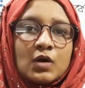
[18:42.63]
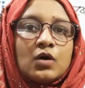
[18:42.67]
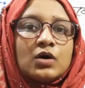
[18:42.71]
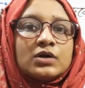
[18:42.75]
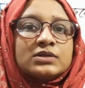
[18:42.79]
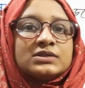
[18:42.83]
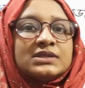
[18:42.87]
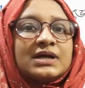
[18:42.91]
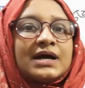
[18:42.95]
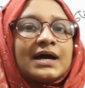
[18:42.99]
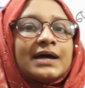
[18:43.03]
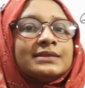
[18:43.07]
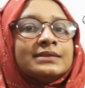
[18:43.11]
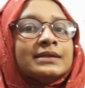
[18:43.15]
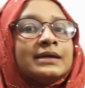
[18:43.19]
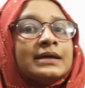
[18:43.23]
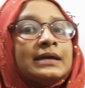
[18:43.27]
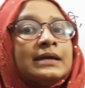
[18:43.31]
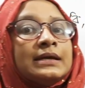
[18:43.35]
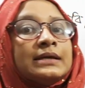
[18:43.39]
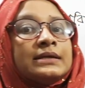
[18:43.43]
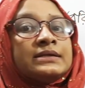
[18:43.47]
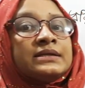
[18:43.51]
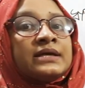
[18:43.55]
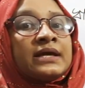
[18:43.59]
অর্থাৎ
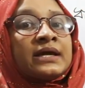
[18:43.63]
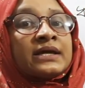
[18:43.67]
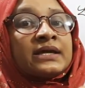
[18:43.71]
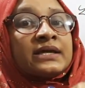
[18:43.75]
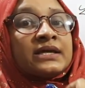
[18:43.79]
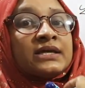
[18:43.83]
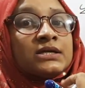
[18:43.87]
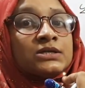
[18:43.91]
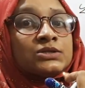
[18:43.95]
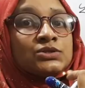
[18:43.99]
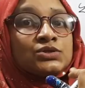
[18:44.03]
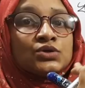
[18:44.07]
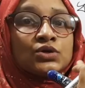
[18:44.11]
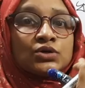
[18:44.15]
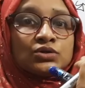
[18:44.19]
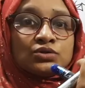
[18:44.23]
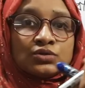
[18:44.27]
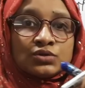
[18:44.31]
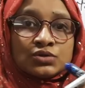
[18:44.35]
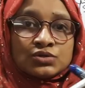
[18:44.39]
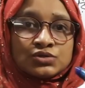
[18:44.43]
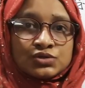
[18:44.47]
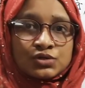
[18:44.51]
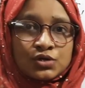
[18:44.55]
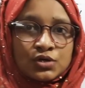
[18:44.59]
ডেকে
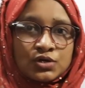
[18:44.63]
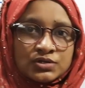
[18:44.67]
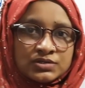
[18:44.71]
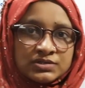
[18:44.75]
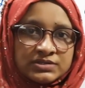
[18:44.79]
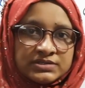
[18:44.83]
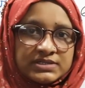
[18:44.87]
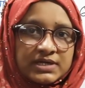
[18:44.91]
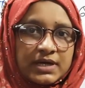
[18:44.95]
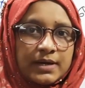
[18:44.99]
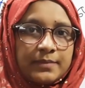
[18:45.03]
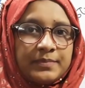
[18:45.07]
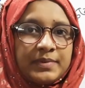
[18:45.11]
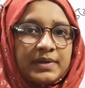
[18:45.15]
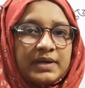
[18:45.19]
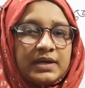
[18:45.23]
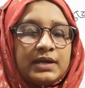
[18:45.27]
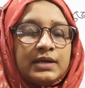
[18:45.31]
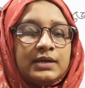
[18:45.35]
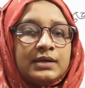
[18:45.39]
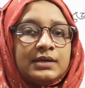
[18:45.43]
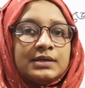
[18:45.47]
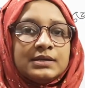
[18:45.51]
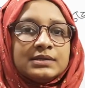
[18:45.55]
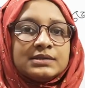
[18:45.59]
যতজন যাবে
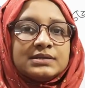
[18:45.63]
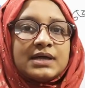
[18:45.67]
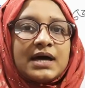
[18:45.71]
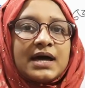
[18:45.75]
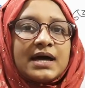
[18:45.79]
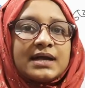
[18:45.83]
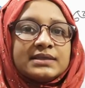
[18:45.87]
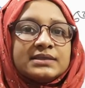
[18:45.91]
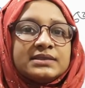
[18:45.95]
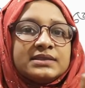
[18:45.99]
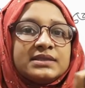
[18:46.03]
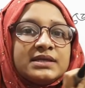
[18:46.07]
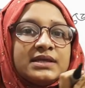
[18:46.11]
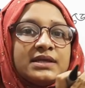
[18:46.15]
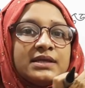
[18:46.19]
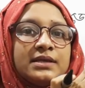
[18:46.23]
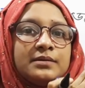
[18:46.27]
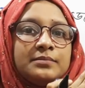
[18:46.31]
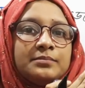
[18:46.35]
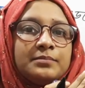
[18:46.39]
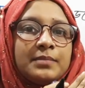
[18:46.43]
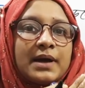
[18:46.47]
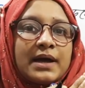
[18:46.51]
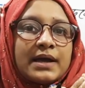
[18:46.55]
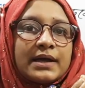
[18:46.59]
তার তিন
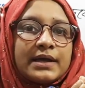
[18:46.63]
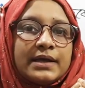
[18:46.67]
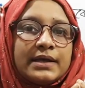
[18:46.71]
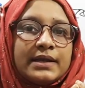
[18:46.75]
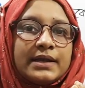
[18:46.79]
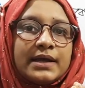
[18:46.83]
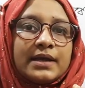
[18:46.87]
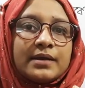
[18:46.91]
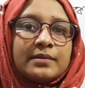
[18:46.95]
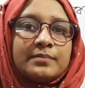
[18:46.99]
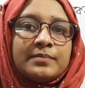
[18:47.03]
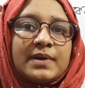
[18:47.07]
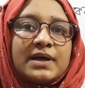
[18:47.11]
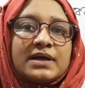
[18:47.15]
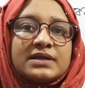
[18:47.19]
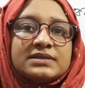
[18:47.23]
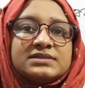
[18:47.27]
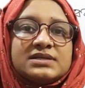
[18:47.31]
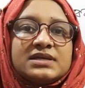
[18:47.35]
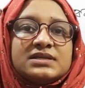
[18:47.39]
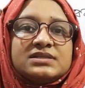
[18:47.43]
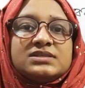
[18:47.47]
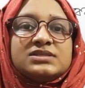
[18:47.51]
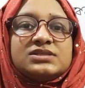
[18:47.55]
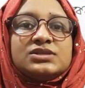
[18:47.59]
বাঘের এক বাঘ
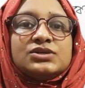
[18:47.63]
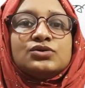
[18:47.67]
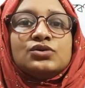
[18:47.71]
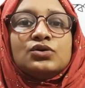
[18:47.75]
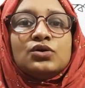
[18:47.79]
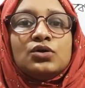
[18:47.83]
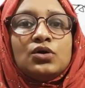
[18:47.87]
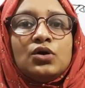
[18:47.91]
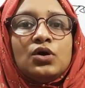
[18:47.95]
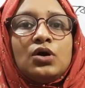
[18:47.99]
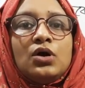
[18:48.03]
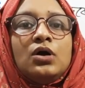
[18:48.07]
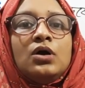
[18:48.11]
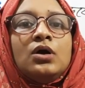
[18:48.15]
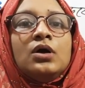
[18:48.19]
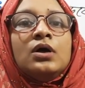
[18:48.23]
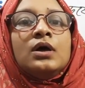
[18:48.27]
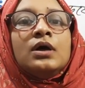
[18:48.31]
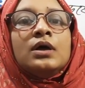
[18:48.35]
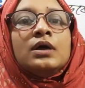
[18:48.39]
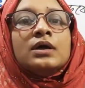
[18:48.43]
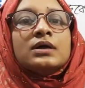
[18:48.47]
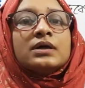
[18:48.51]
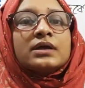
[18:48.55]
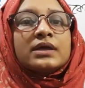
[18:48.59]
যাচ্ছে হলো
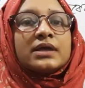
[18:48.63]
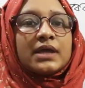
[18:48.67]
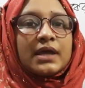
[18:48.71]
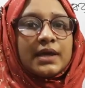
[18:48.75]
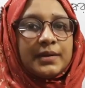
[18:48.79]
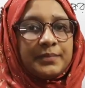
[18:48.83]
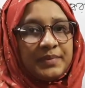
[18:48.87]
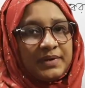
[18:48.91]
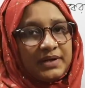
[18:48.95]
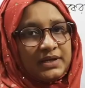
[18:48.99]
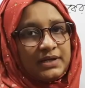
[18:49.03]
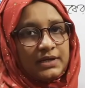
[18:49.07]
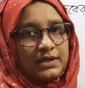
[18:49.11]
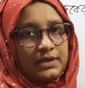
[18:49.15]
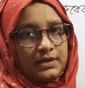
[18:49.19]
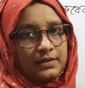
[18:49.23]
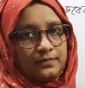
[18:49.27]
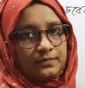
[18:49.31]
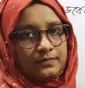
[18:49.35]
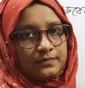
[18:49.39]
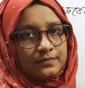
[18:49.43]
কেবিনে